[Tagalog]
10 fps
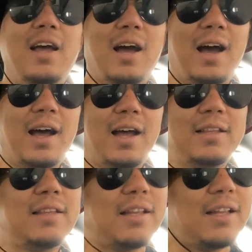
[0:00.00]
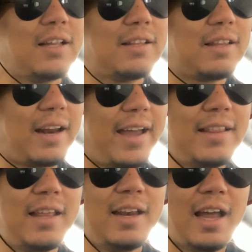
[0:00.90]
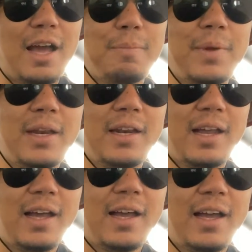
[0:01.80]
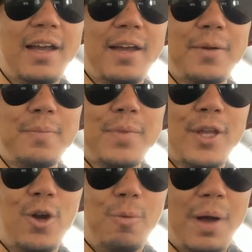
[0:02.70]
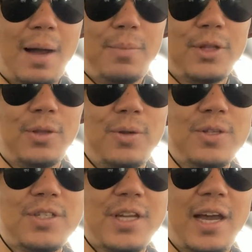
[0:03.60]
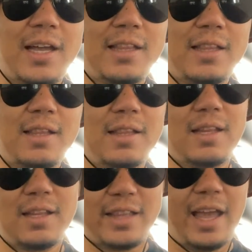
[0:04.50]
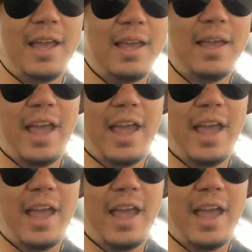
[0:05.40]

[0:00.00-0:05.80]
Uh, try din namin na umabot dun sa day